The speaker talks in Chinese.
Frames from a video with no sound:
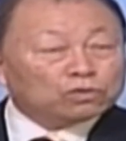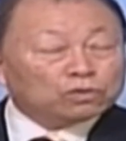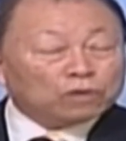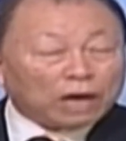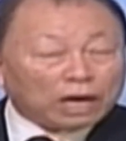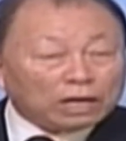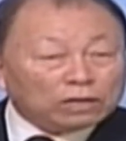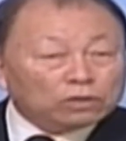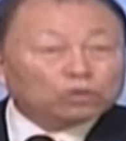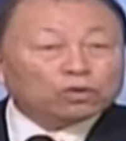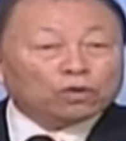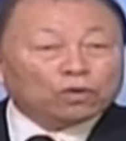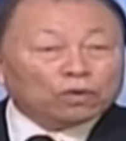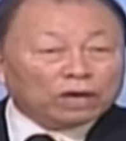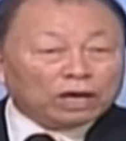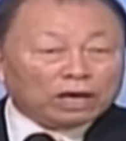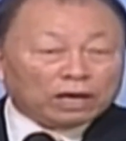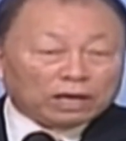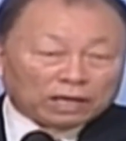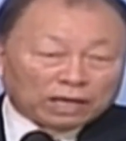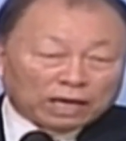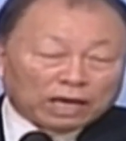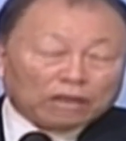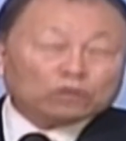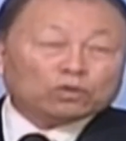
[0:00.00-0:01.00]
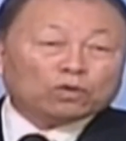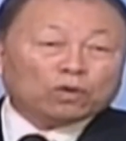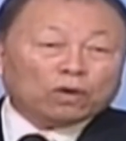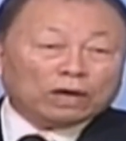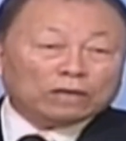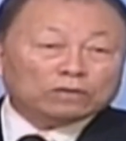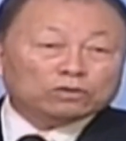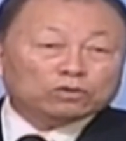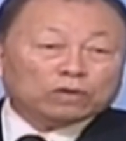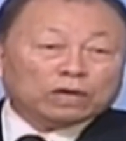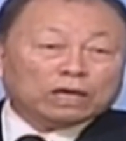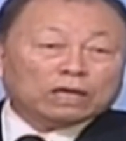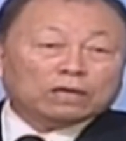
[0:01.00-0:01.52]
抱怨不满的
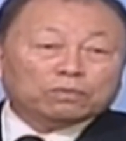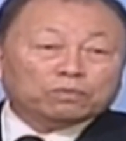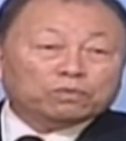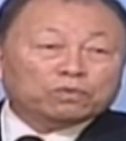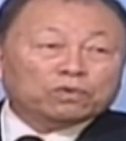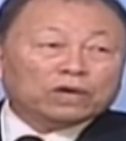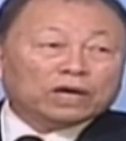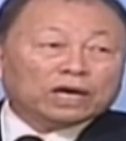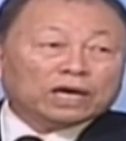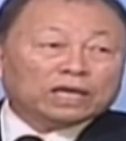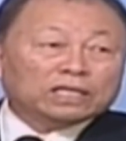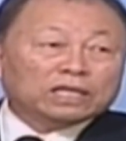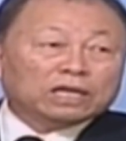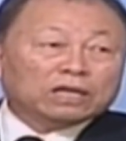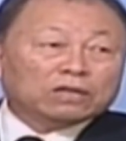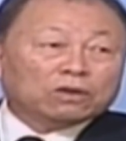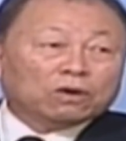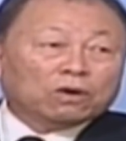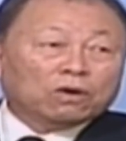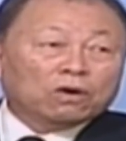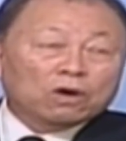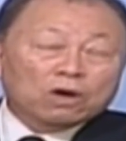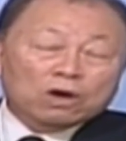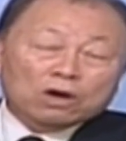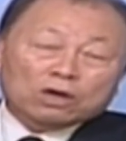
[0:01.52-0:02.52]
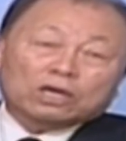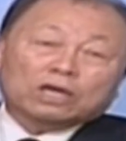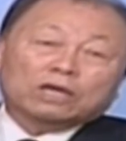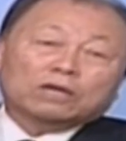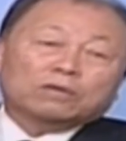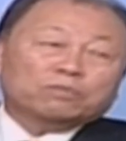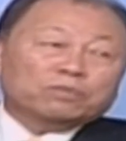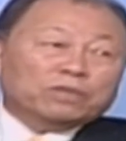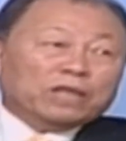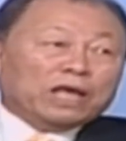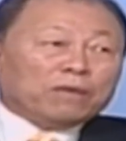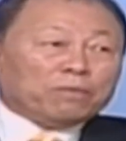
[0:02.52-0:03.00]
人，他们要